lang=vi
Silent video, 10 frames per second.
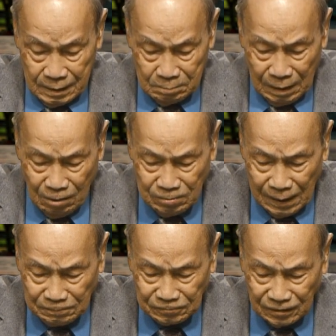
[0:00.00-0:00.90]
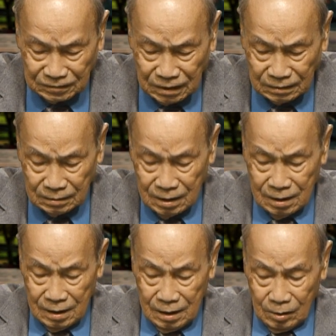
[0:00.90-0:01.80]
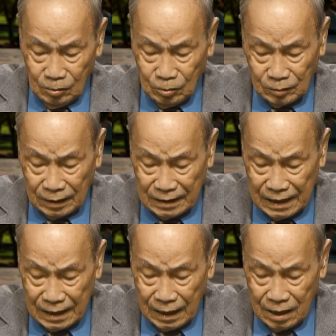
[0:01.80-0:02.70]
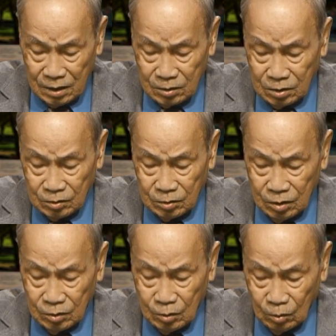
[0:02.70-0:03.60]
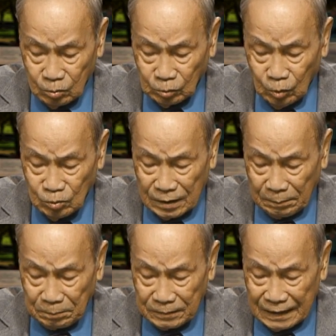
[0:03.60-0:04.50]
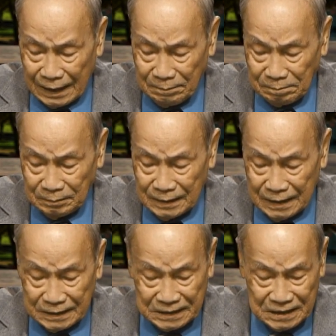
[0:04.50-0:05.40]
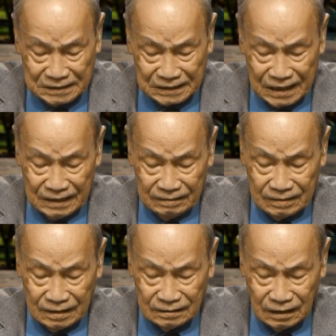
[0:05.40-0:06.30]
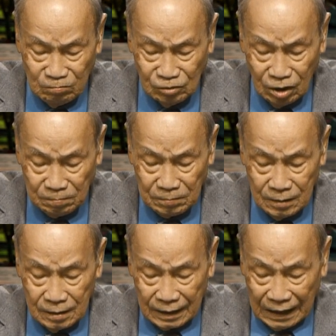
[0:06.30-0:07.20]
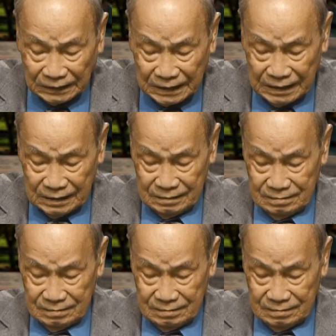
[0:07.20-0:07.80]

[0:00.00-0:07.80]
Báo Pháp phân tích, Ukraine dù thu nhập giảm vì chiến tranh vẫn đóng góp cả tỷ